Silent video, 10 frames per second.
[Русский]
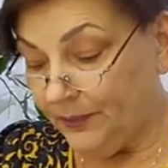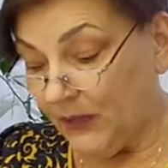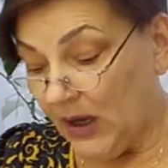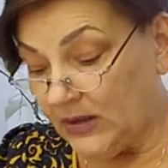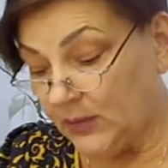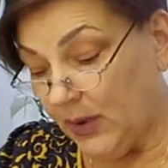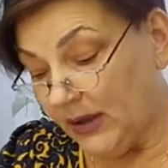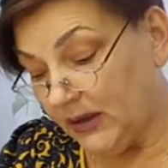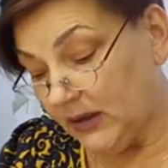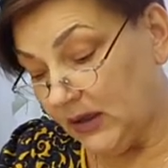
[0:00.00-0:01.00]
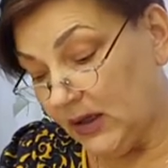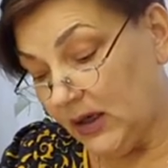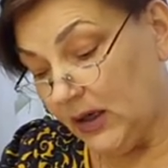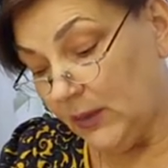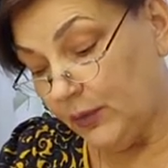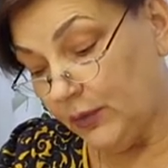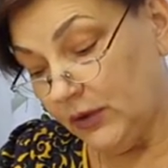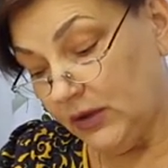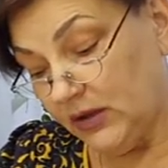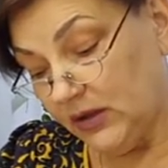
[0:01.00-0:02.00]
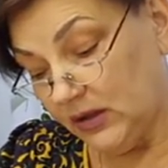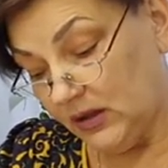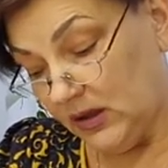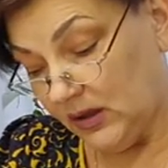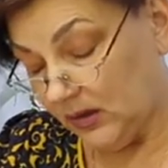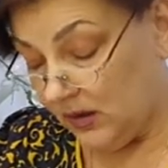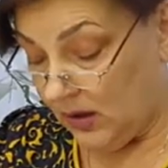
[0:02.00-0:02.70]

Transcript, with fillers: А с баней такая пунктирная.